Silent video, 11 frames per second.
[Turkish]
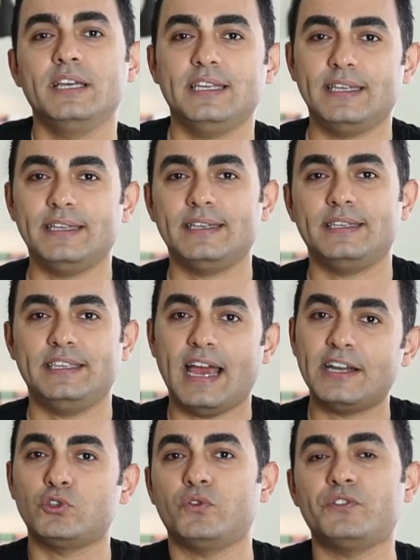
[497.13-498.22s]
e,
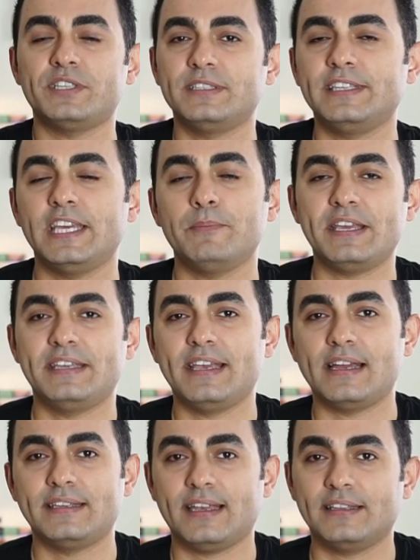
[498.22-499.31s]
yer sofrasında yemek
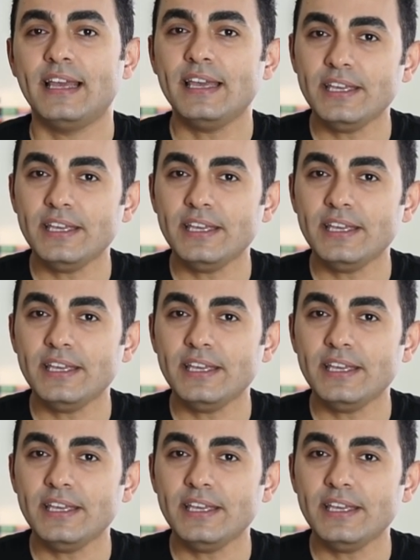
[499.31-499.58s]
yerken.